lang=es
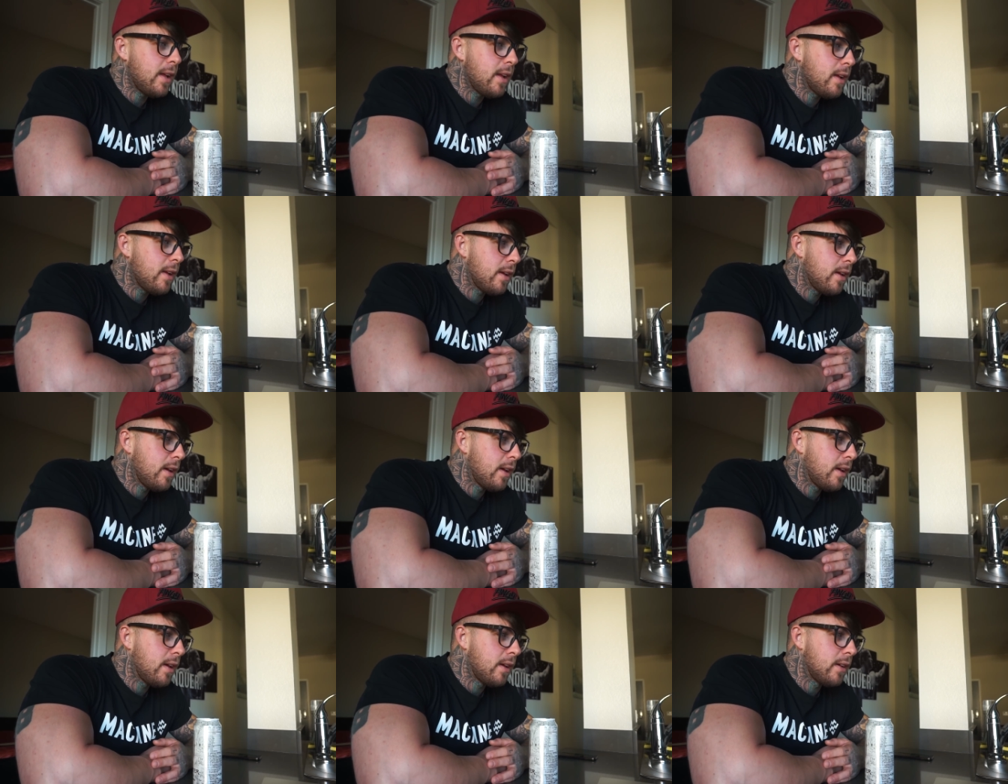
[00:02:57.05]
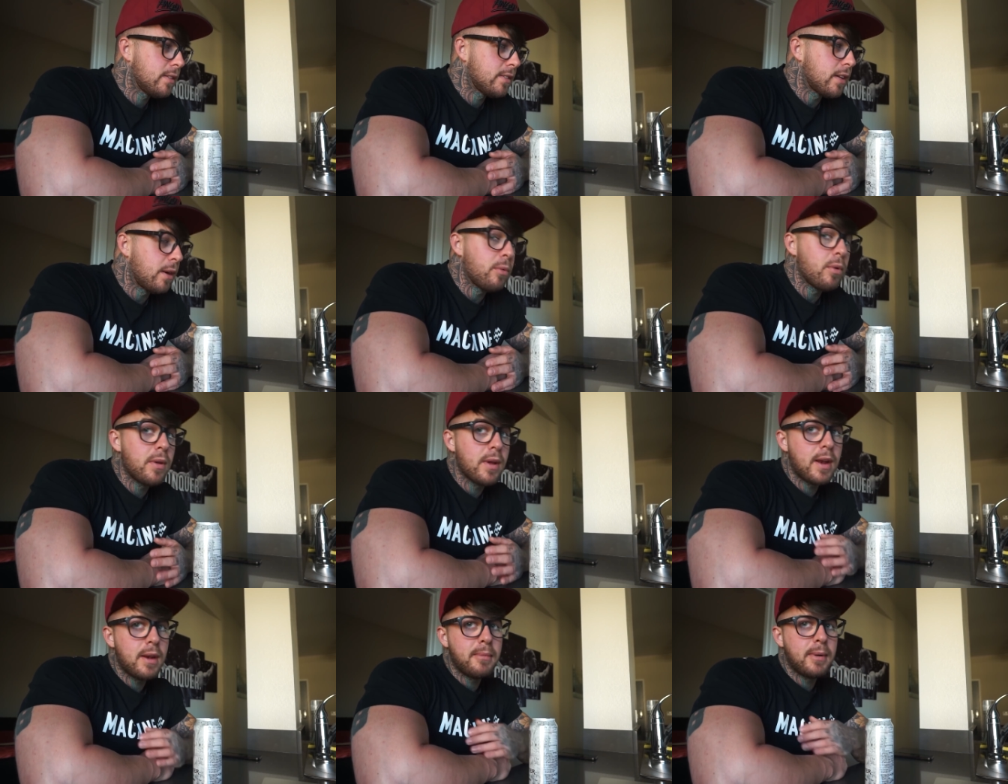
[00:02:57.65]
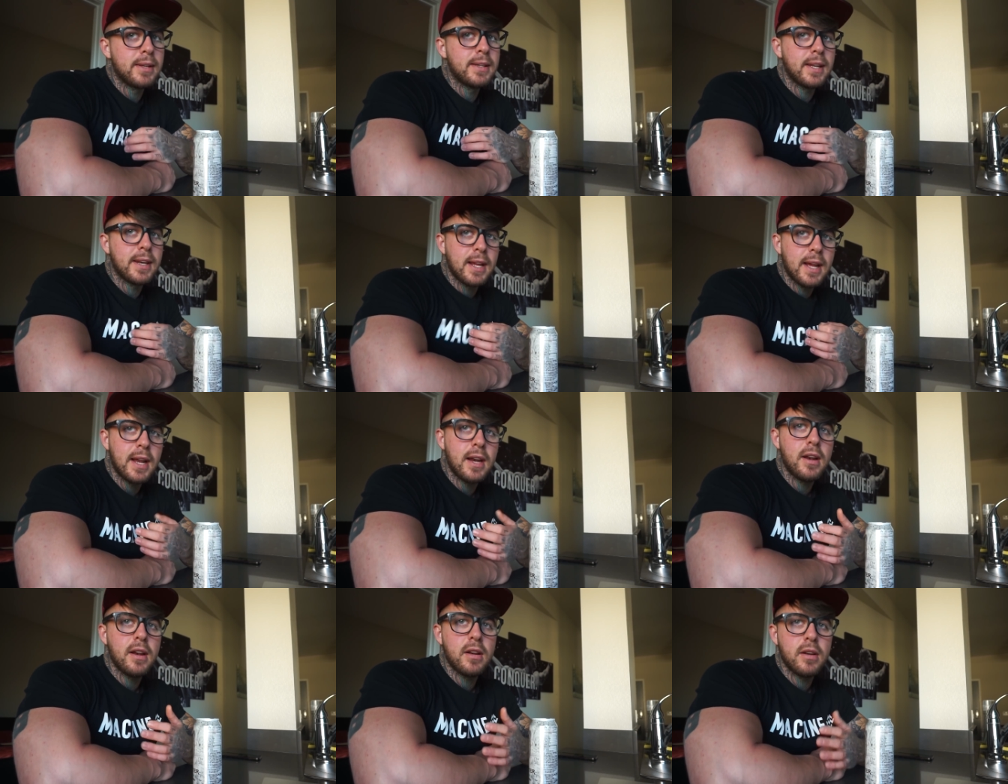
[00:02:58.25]
Eh, está muy bien, el
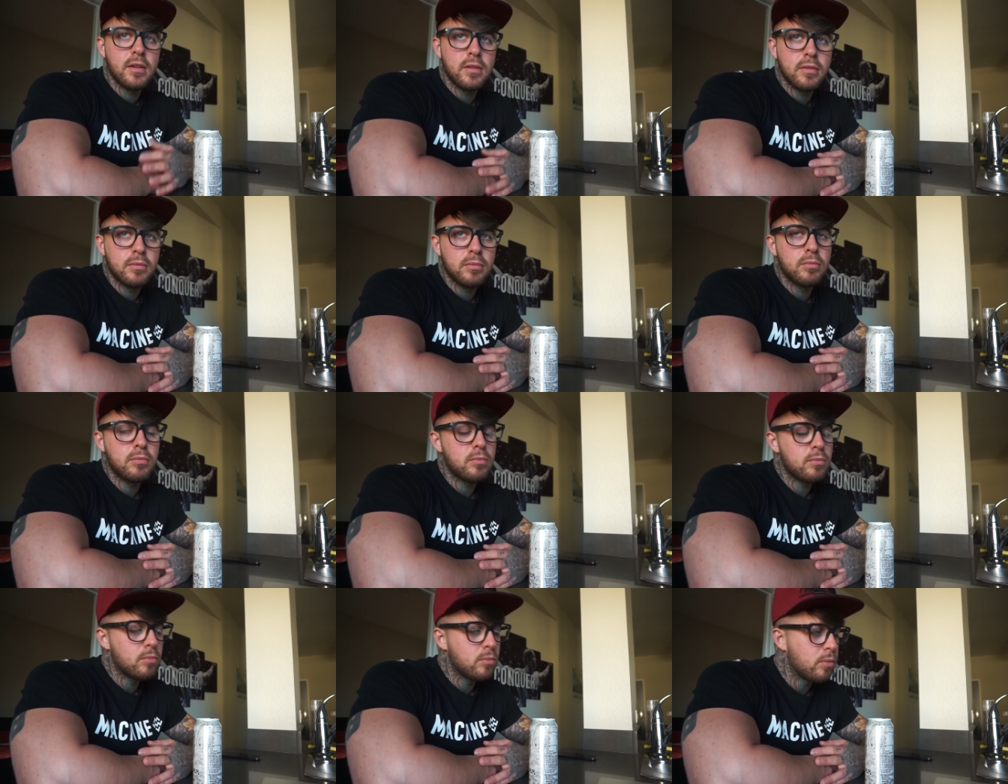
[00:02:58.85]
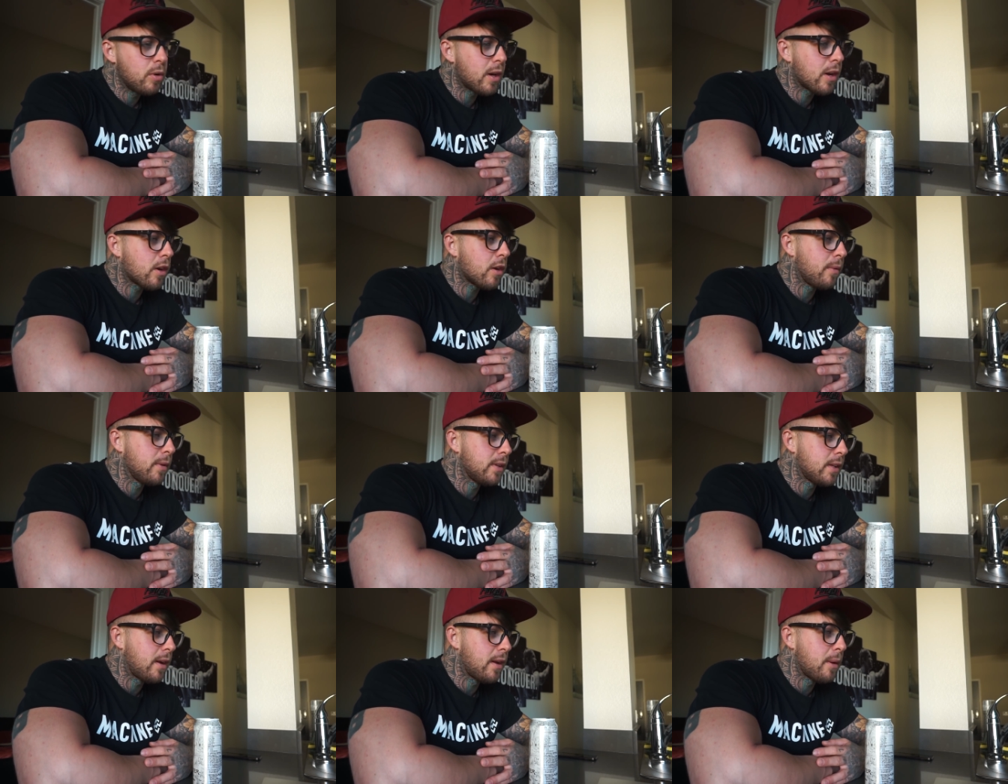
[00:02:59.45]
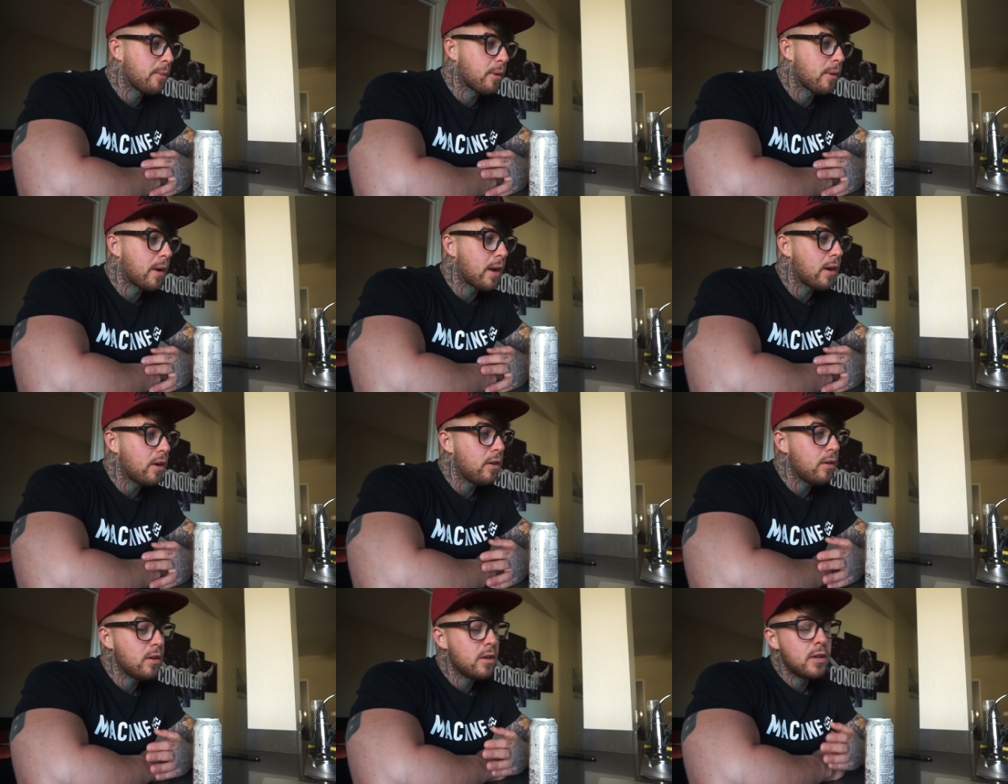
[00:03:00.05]
material, muy recomendable
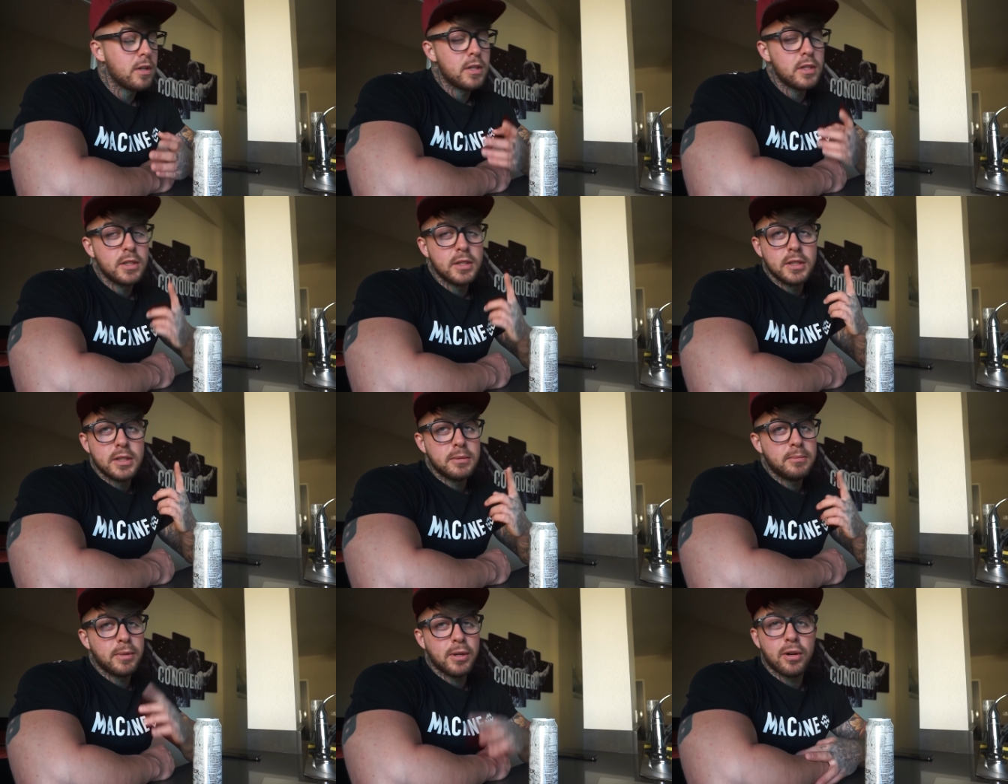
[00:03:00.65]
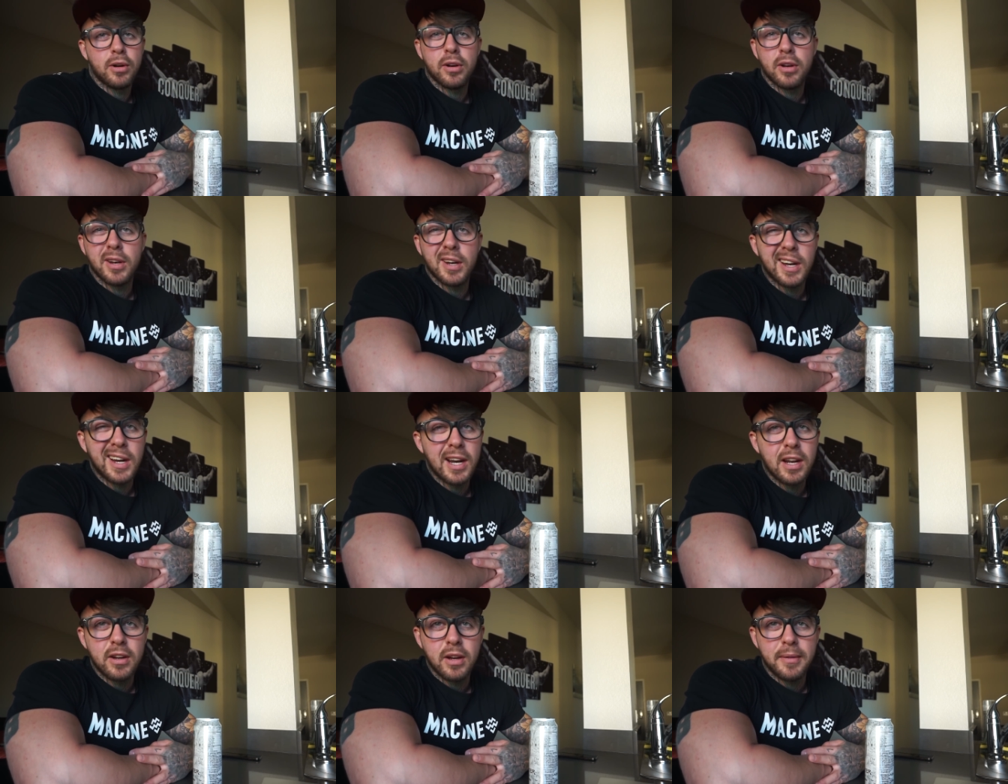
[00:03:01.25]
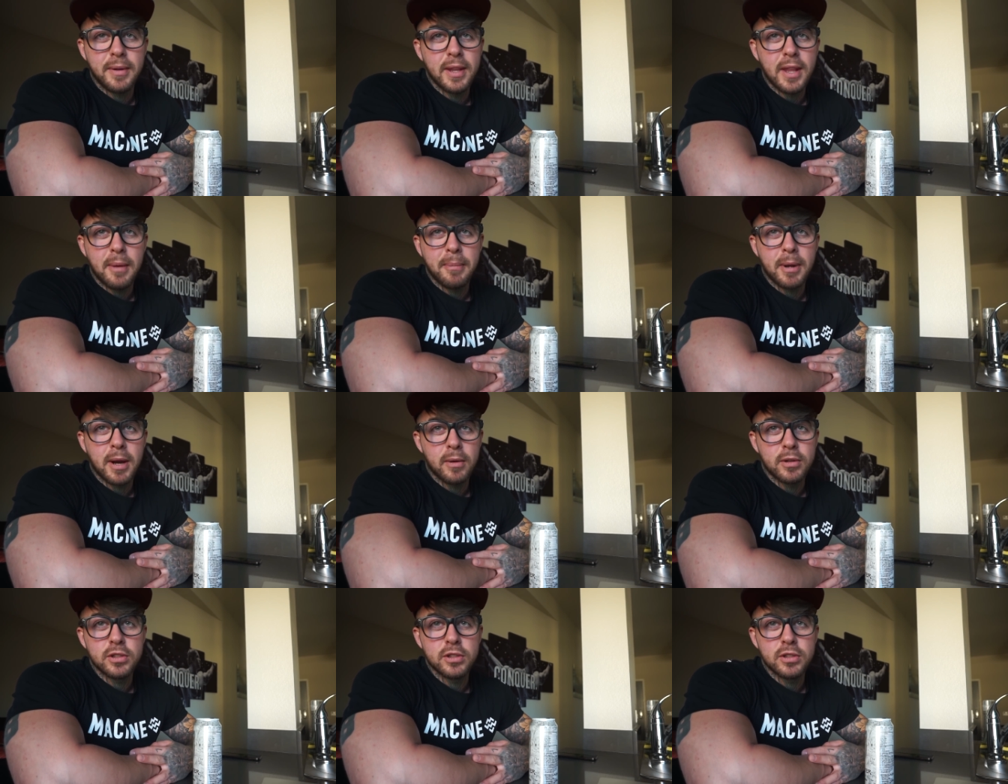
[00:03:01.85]
probarlo mejor Navidad para